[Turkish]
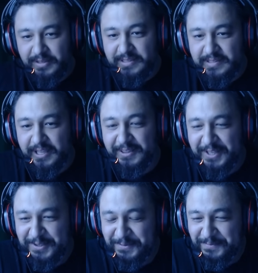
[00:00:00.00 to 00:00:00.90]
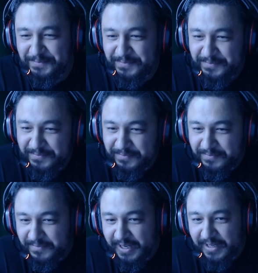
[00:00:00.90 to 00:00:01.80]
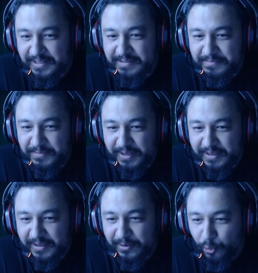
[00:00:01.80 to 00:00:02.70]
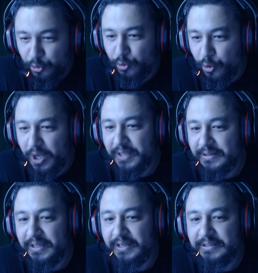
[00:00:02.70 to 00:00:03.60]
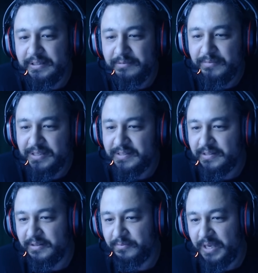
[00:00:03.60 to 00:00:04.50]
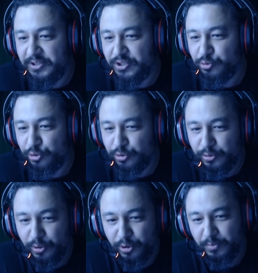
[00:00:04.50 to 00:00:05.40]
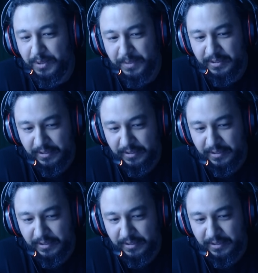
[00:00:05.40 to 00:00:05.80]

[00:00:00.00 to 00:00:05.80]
insanlar yani e, o, o adla anılması bence zorunlu olmamalı.